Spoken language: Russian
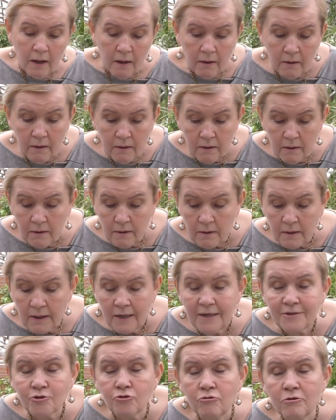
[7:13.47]
а,
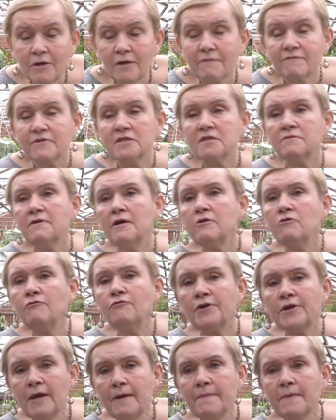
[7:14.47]
который в свое
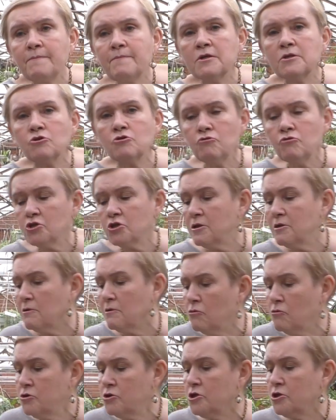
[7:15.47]
время мы тоже
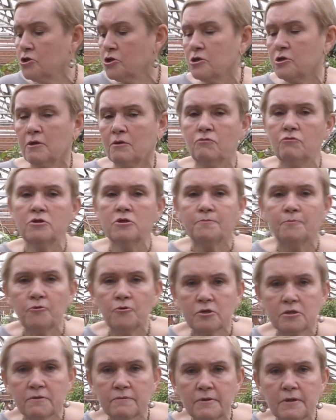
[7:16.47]
очень широко
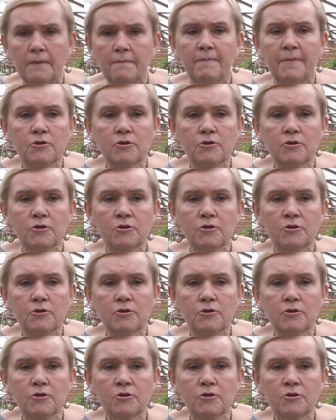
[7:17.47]
использовали.